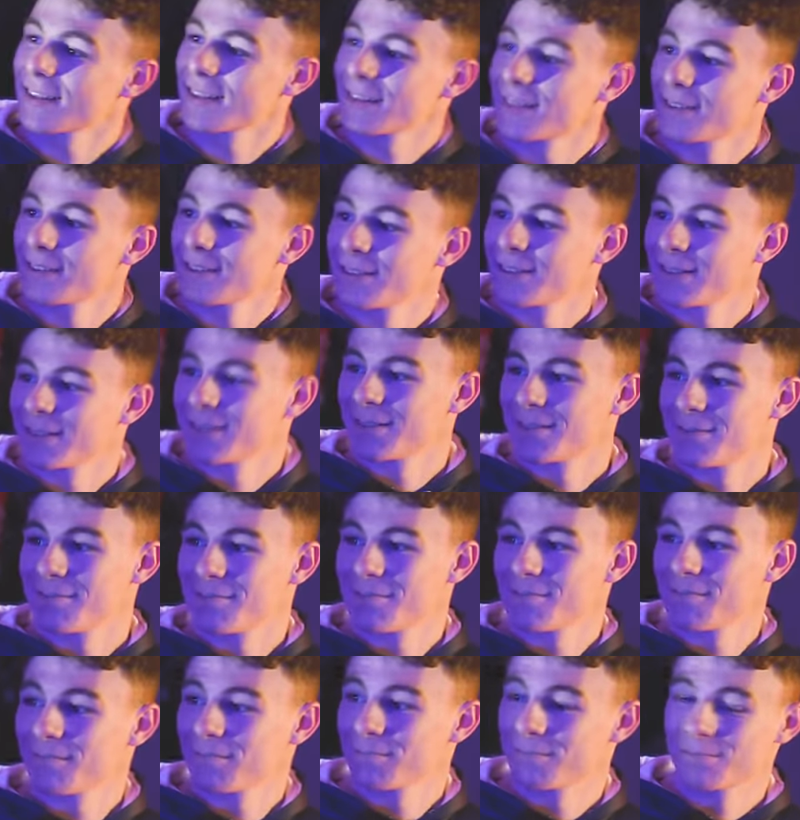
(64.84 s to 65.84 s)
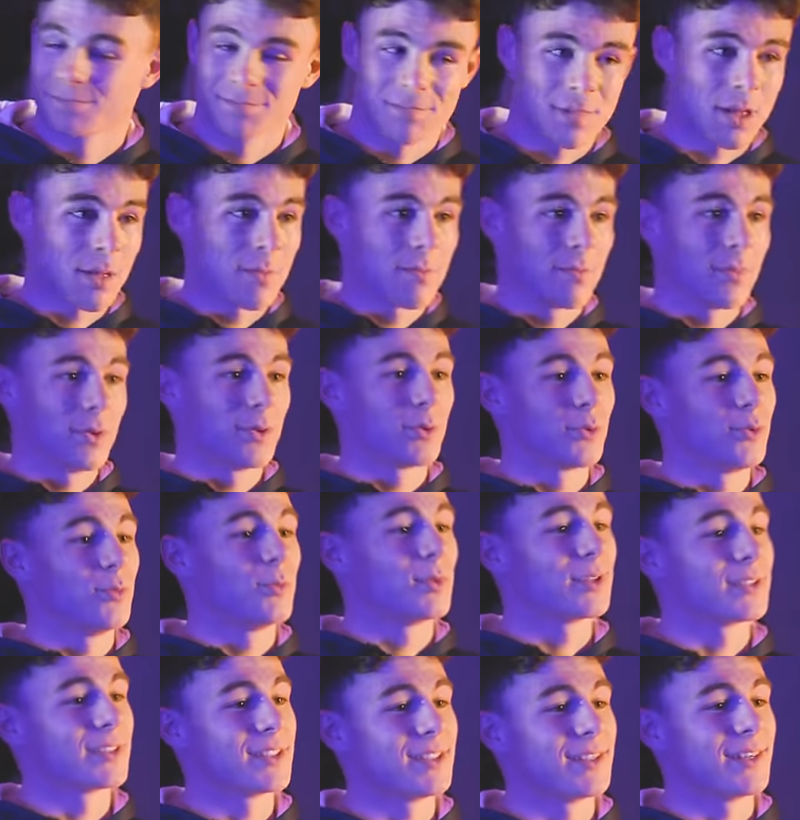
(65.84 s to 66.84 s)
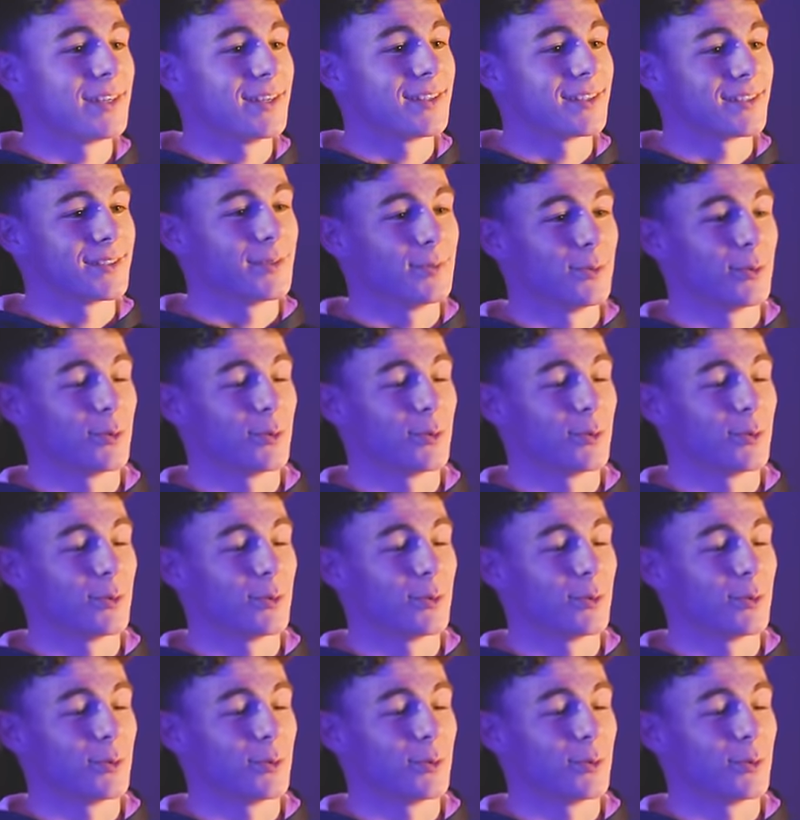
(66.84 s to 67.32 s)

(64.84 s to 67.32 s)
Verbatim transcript: présenter en quelques mots. Bah, du coup, moi, c'est Alexis